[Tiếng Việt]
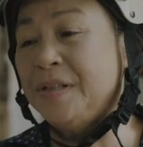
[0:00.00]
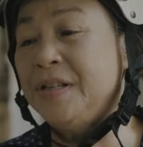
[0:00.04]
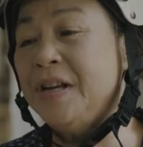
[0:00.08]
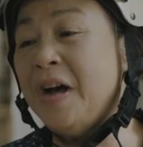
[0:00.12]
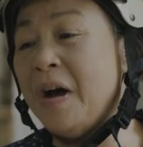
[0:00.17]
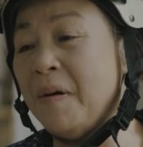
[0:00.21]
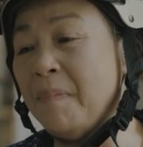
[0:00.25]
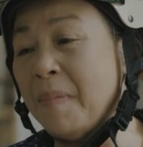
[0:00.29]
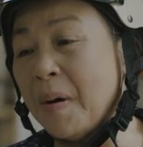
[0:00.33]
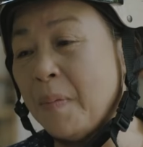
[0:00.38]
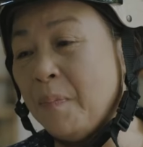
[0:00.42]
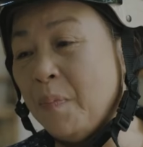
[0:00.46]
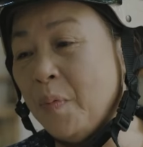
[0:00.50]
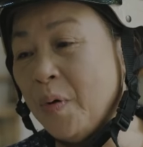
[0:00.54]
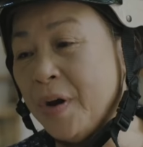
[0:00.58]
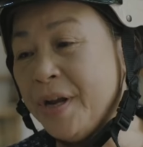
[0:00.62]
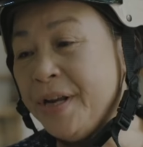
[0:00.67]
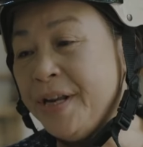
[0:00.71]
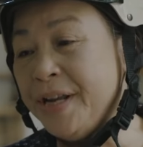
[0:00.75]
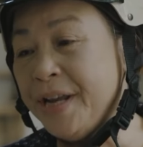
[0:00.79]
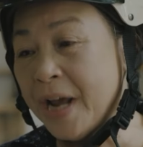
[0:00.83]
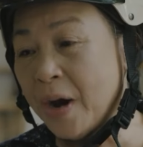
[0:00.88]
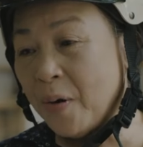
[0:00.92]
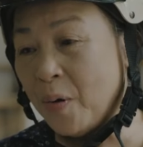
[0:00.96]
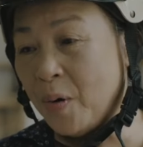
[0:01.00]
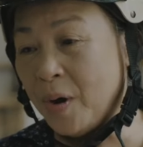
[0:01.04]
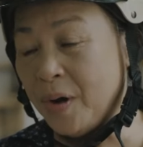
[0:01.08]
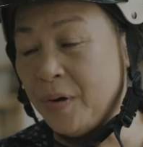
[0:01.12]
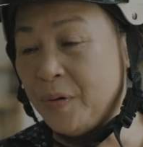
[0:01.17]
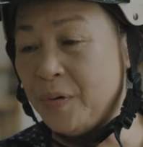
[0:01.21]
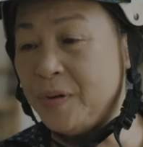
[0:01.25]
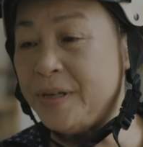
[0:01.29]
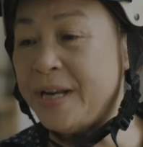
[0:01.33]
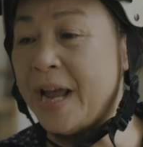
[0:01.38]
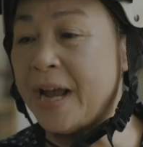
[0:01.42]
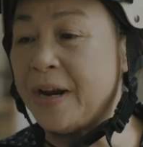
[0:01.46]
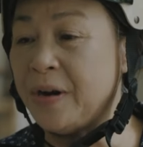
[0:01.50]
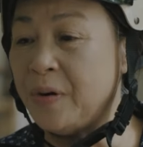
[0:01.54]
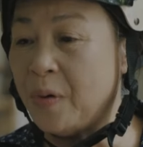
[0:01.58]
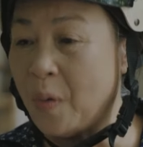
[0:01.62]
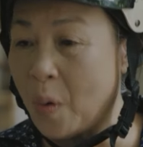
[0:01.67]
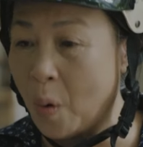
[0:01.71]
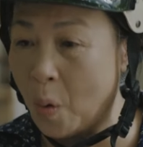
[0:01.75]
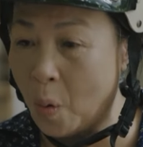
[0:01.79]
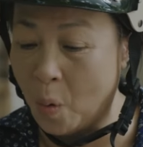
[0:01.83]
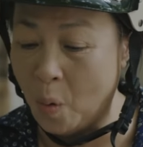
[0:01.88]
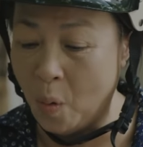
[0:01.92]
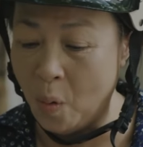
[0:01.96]
Dưa mà muối nhiều nó nhanh
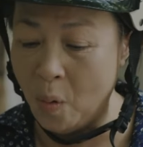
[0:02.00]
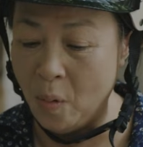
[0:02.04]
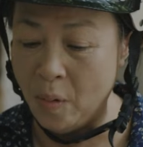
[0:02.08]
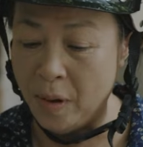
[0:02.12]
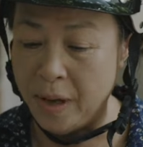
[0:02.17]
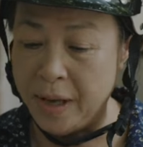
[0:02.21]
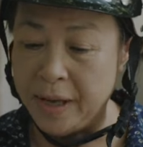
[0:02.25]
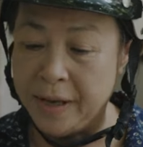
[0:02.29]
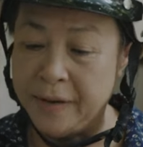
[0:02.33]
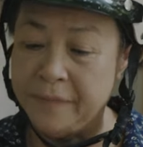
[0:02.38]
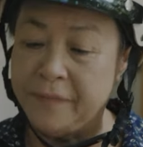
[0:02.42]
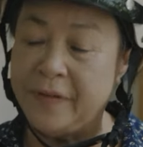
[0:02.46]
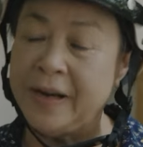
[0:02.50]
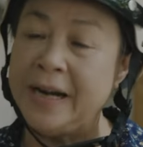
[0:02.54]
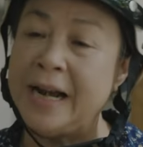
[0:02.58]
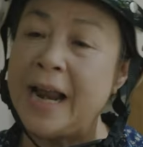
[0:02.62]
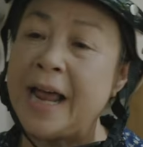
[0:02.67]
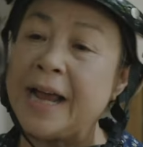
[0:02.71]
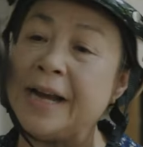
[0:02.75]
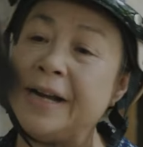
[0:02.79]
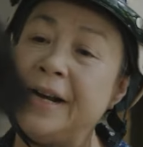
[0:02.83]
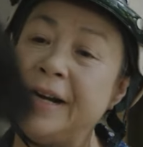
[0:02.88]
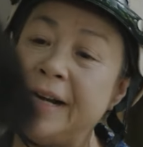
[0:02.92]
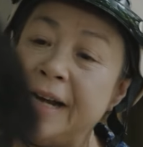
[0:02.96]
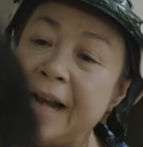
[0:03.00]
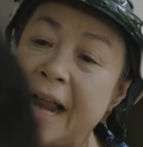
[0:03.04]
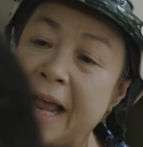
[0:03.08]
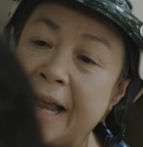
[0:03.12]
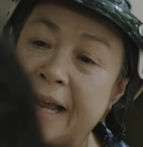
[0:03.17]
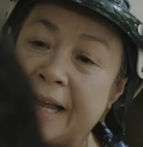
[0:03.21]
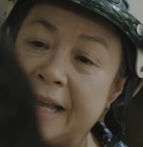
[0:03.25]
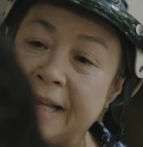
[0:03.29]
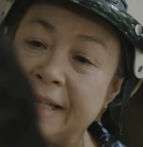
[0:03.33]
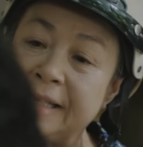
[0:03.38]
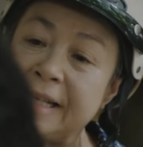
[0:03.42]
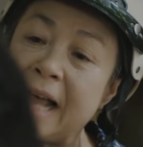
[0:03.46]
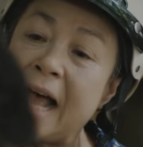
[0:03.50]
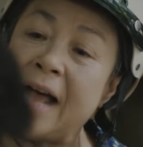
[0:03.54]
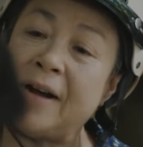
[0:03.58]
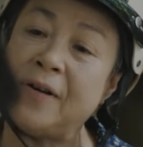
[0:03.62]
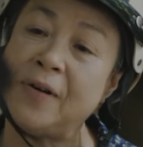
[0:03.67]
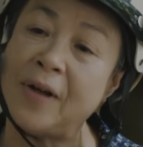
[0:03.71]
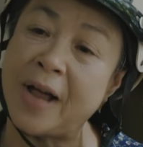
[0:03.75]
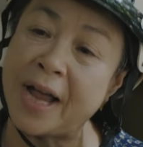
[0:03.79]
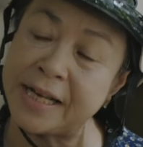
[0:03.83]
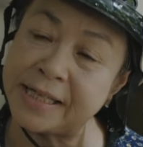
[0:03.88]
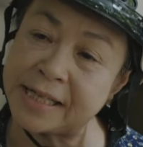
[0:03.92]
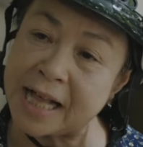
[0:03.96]
khú. Với lại đợt này cái
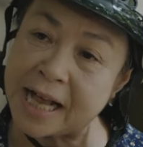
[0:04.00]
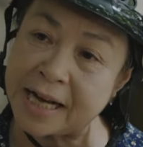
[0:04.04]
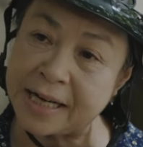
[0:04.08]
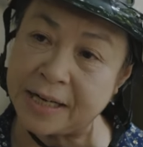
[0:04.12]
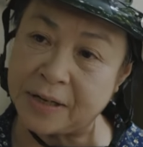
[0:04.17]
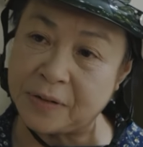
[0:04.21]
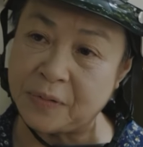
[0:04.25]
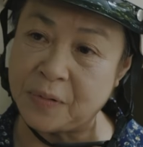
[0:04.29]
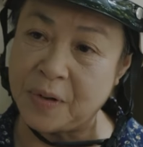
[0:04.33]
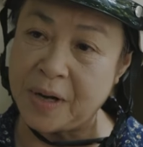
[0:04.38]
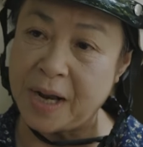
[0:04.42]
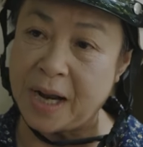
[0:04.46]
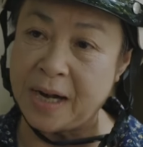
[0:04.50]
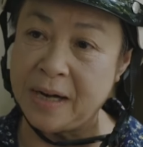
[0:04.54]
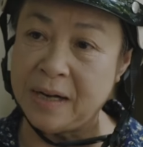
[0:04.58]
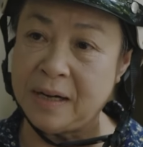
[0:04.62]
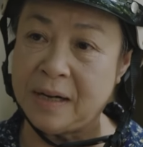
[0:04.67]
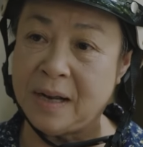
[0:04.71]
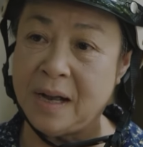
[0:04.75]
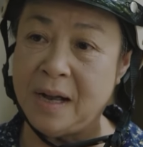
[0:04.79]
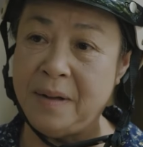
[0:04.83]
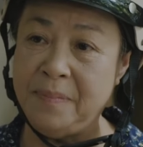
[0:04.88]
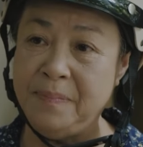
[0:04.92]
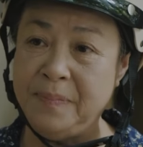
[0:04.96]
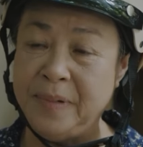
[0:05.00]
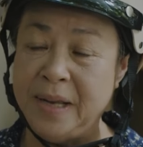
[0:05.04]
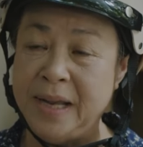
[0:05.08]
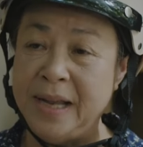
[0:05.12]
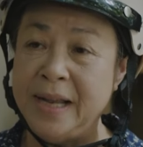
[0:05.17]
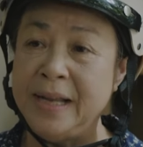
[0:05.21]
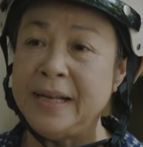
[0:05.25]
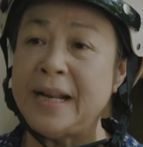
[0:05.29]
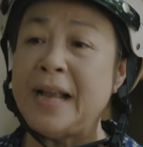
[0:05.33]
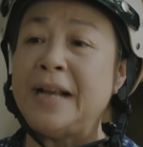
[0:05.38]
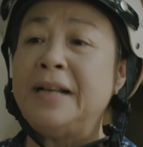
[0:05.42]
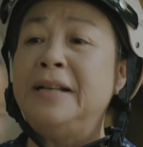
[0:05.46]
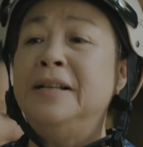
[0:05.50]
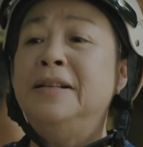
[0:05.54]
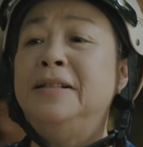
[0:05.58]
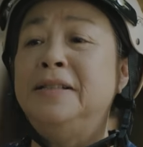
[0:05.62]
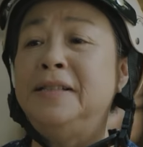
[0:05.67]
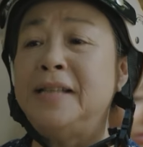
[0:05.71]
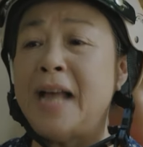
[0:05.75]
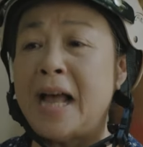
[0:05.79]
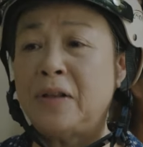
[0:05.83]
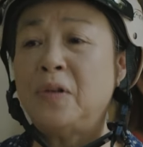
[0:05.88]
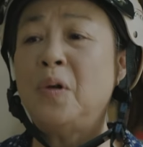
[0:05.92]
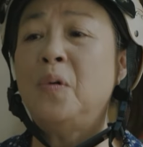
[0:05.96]
Trang nó hay sang nhà tôi ăn cơm. Thành thử
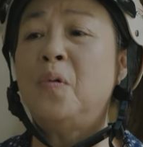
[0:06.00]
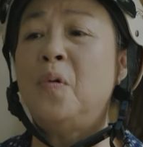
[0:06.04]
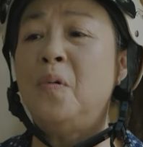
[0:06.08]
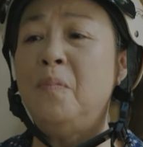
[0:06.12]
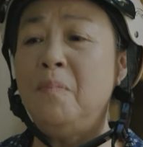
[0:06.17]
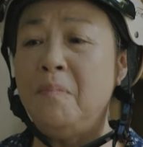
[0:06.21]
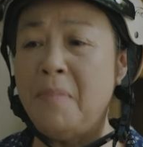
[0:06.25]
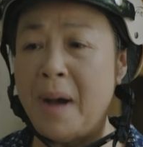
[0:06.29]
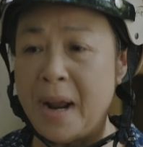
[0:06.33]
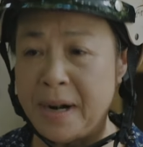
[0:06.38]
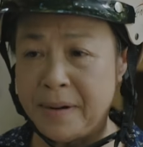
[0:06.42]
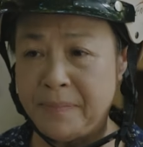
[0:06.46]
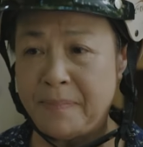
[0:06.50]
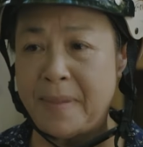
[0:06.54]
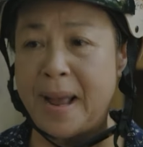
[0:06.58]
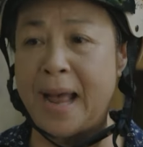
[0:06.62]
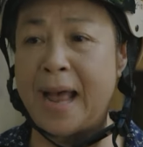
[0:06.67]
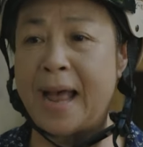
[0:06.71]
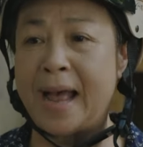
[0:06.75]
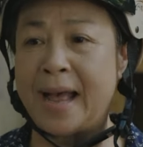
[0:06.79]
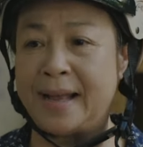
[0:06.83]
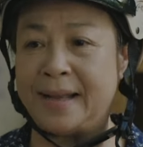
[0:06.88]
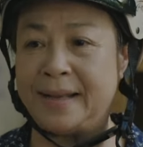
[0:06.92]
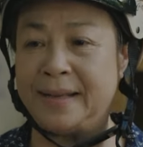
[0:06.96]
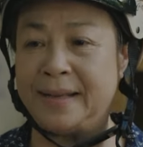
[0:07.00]
ra tôi cũng à. bận bà.